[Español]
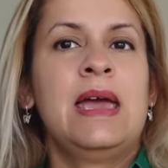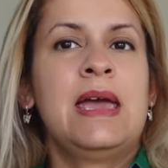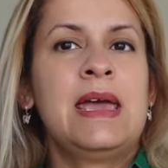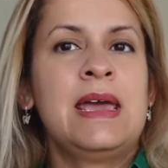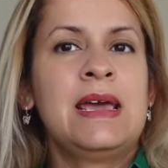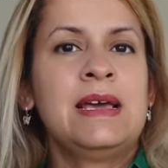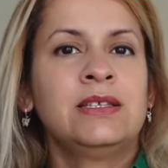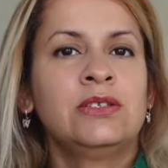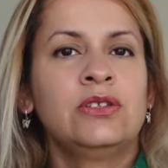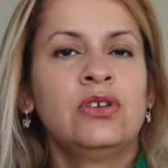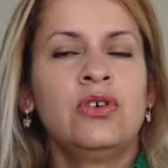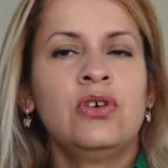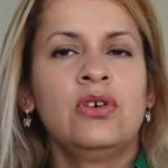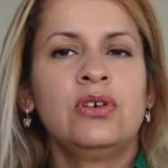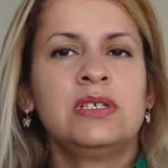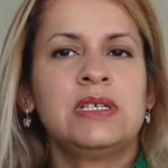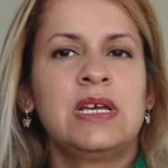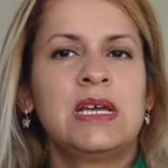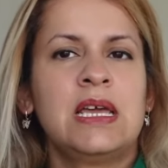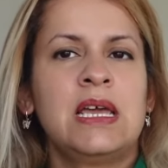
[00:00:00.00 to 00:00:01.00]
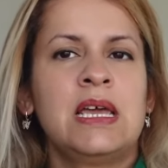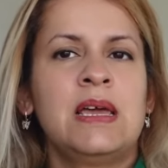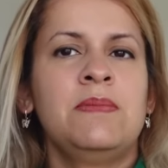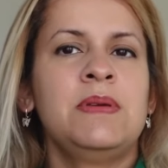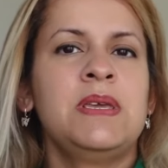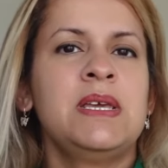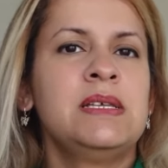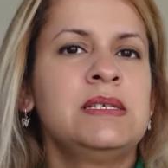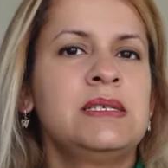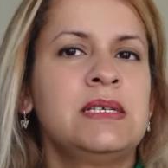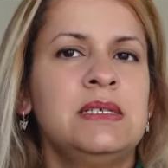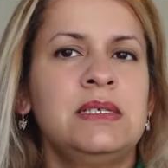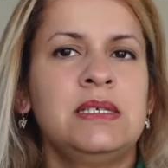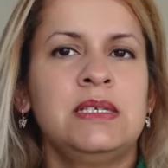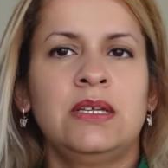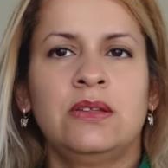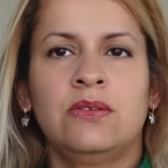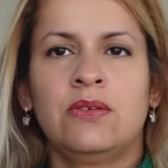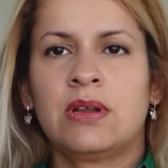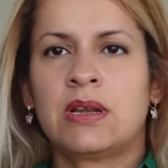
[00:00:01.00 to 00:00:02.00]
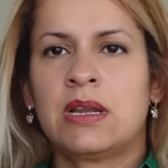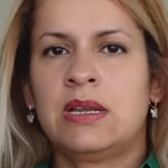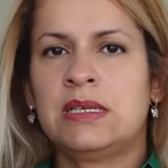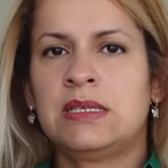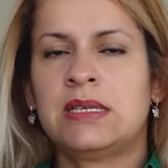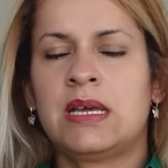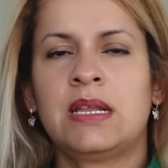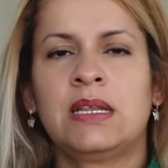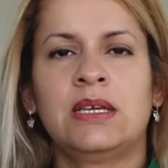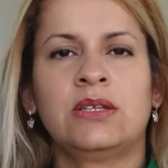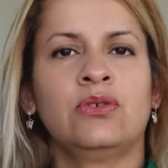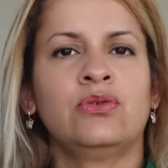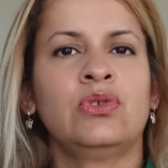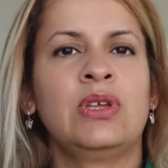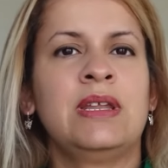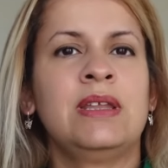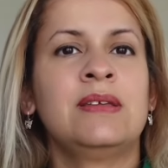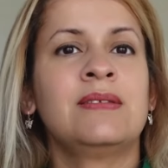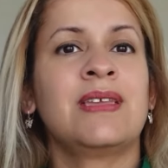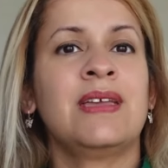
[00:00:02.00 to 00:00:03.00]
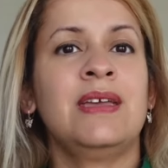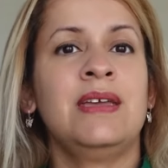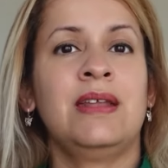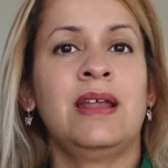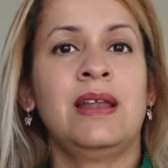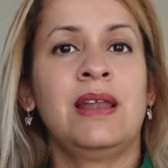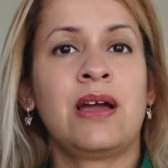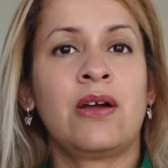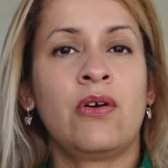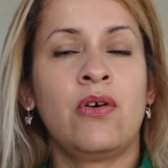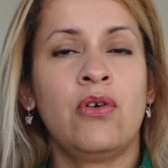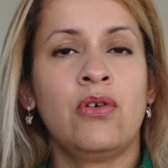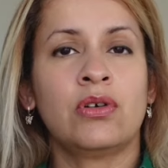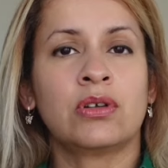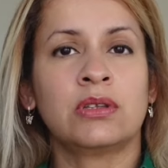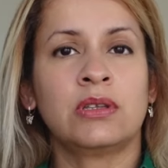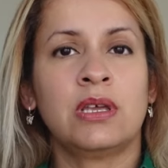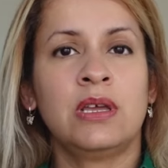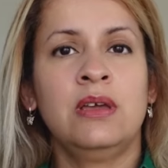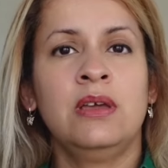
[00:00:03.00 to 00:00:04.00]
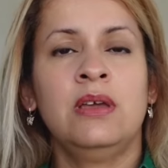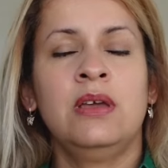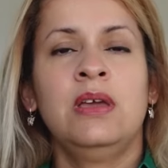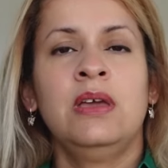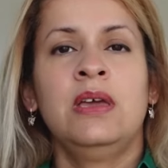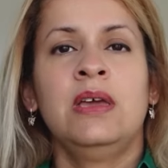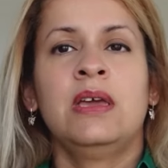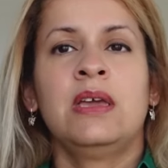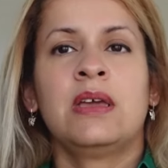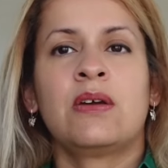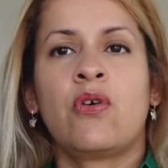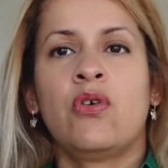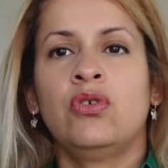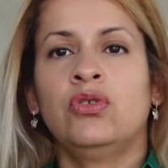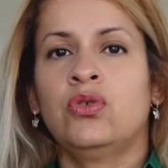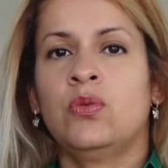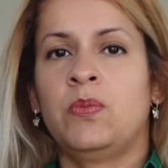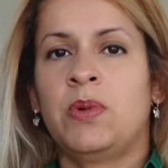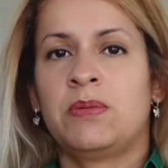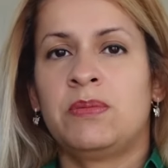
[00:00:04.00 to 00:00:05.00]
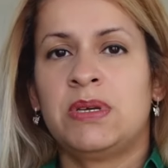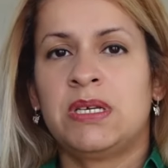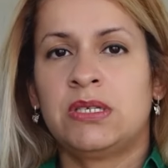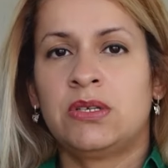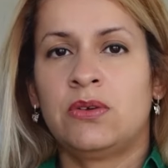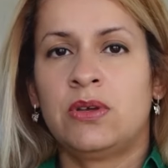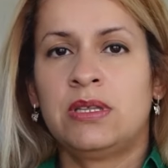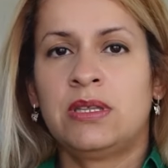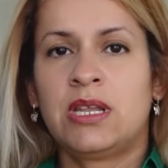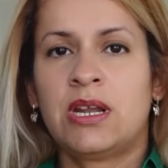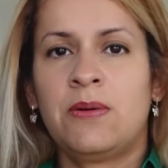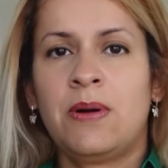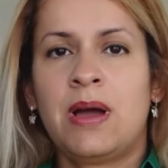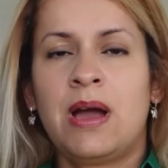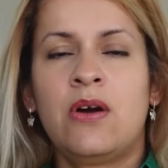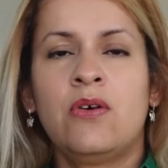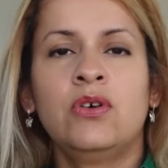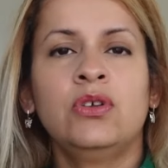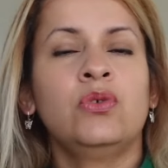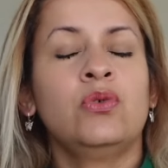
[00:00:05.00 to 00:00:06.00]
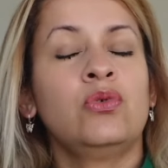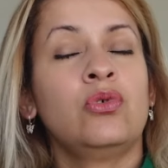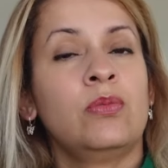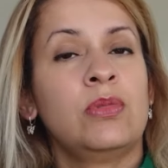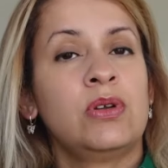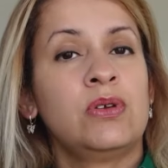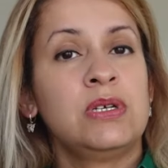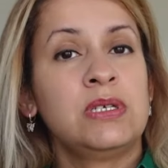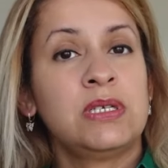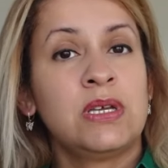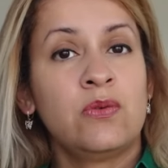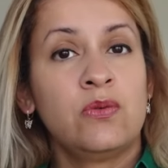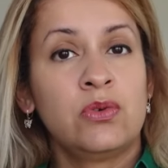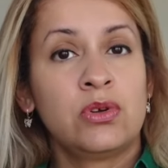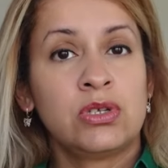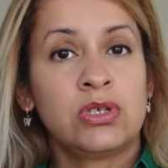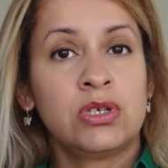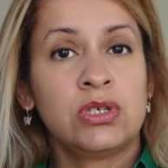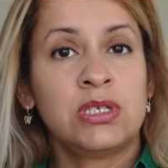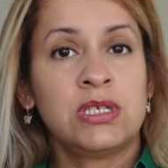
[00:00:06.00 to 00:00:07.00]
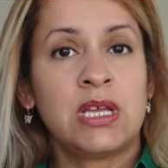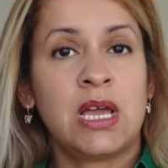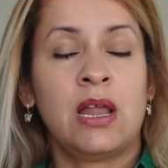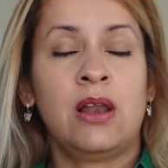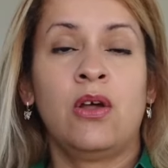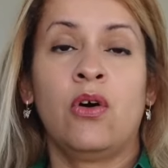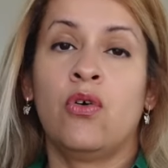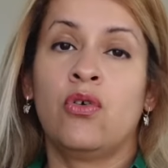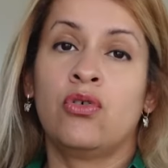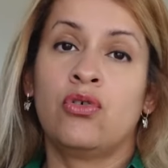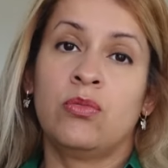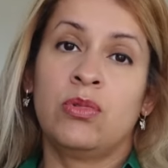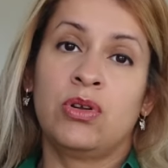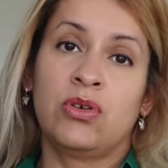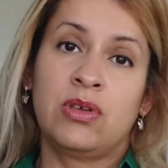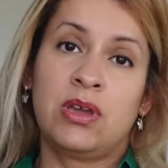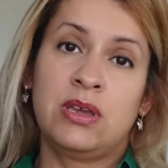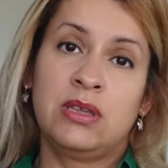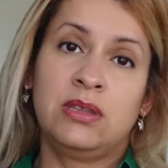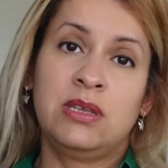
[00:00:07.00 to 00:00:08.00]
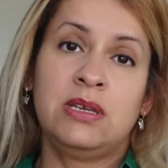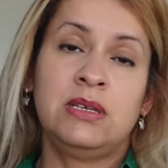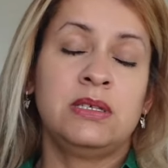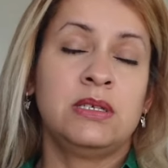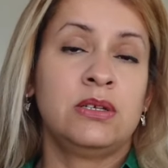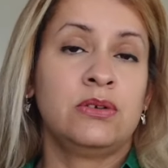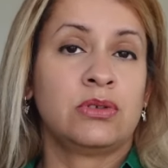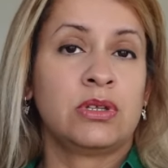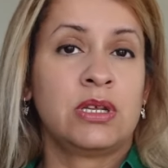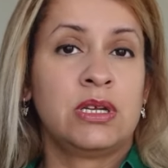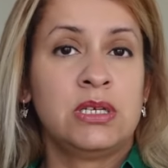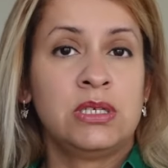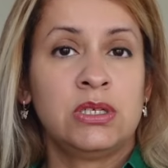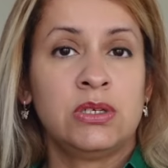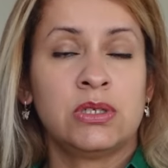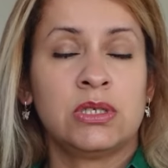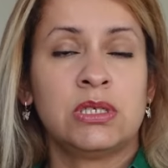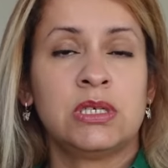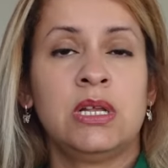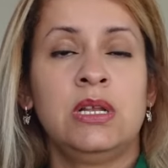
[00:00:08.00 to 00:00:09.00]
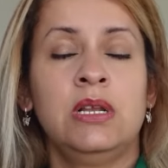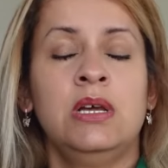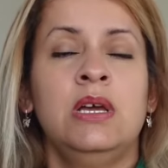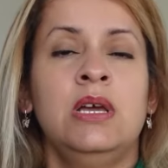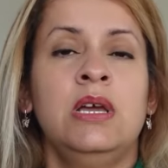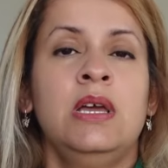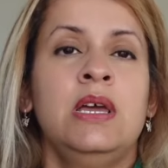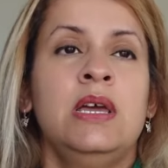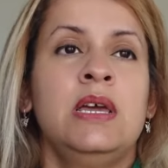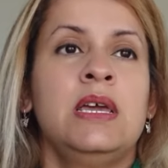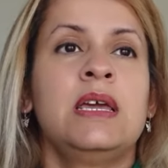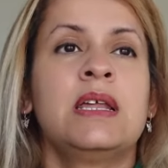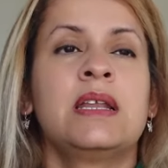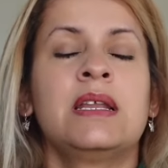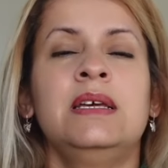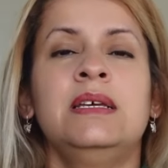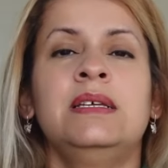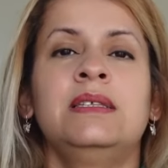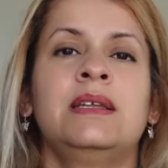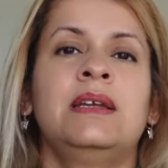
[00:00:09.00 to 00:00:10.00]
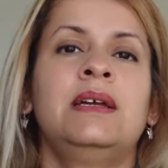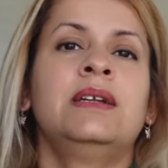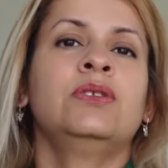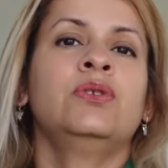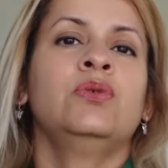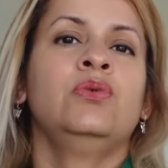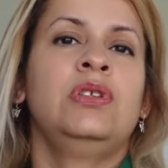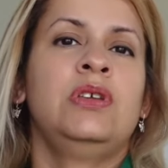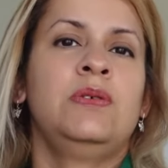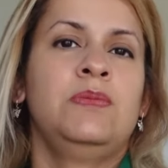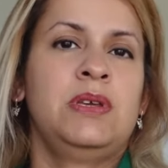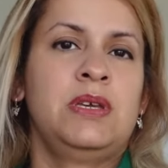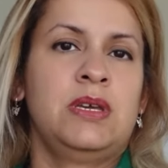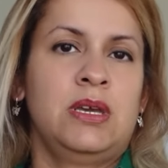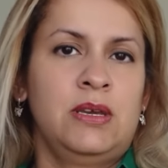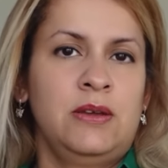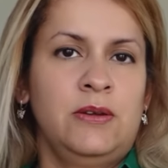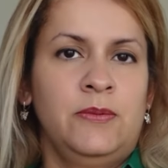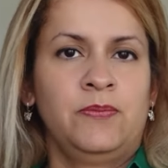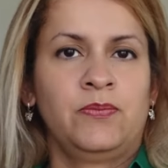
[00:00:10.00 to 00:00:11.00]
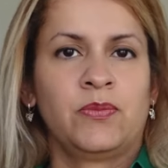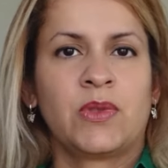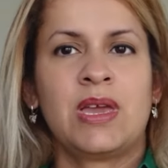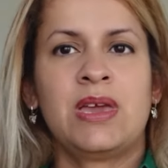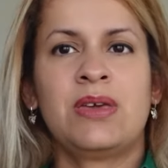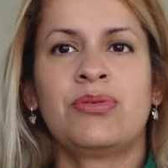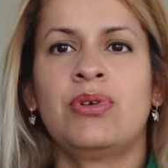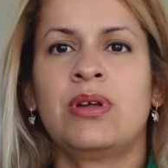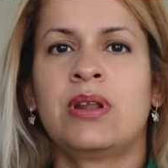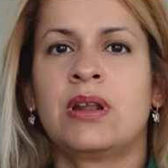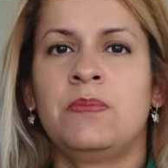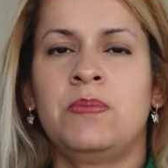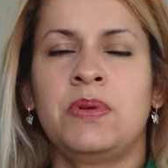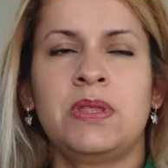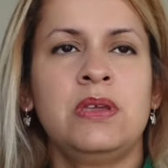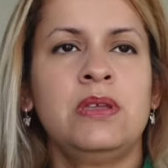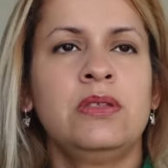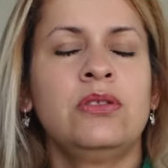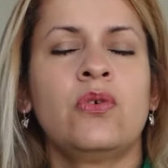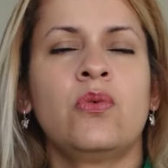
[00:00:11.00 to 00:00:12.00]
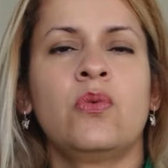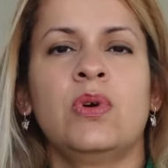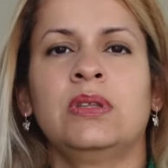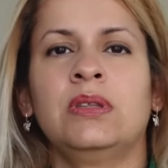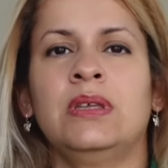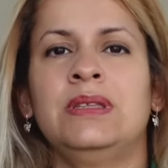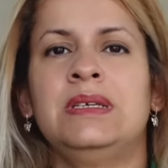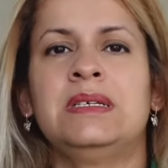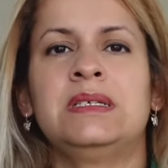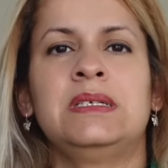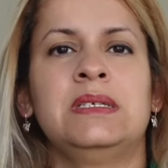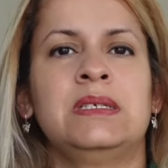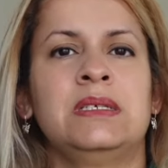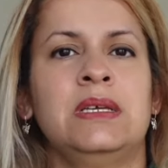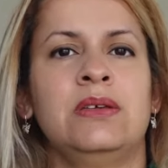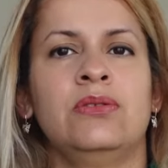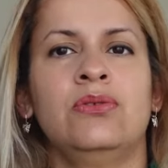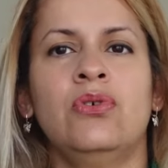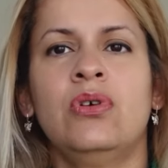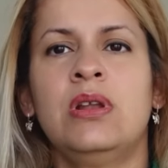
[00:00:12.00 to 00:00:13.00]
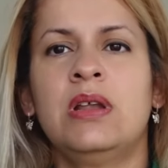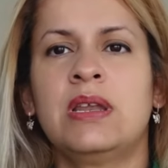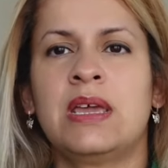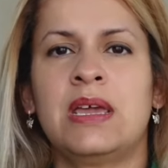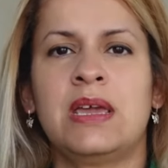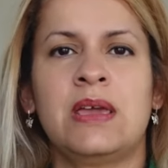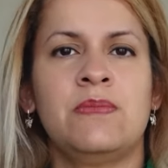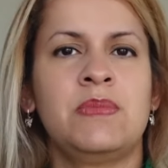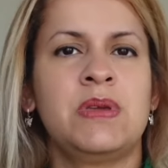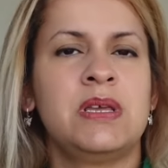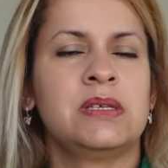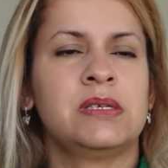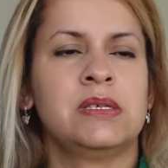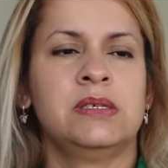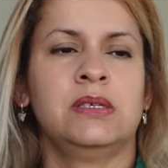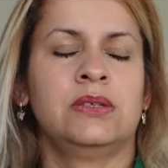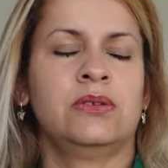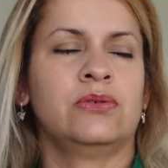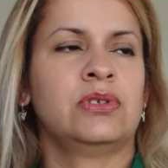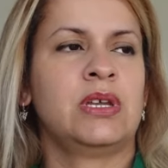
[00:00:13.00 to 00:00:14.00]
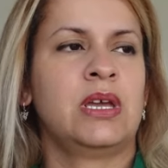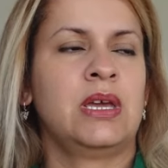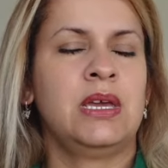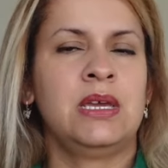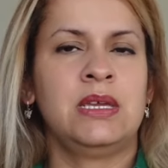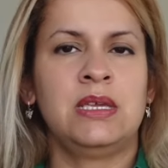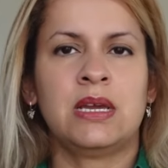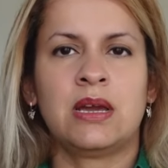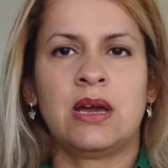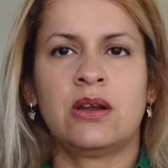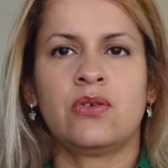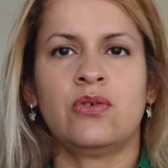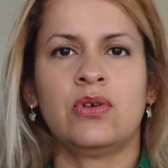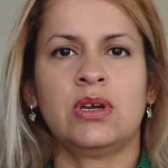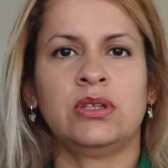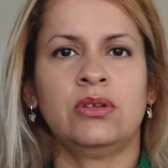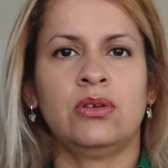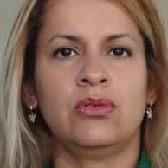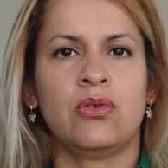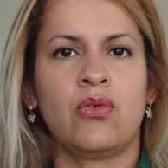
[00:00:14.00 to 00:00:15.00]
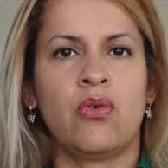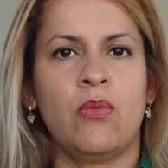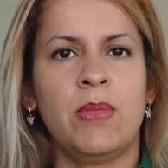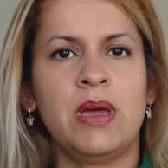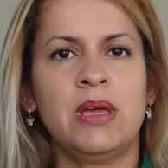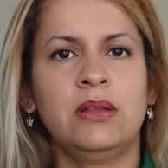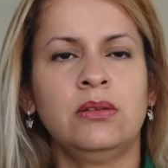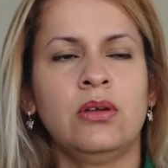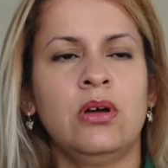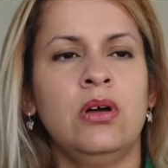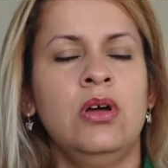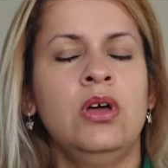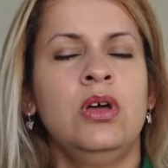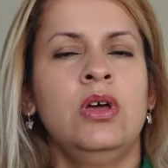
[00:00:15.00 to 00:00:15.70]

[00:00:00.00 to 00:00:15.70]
Esto es bien sencillo de realizar, esto tienes que ir a la corte con tu permiso de trabajo y tu número de seguro social o número de ITIN si no tienes social y registrar tu DBA. Esto es rapidito, cuesta 16 dólares, es bien sencillo, o sea, es llegar con estos documentos.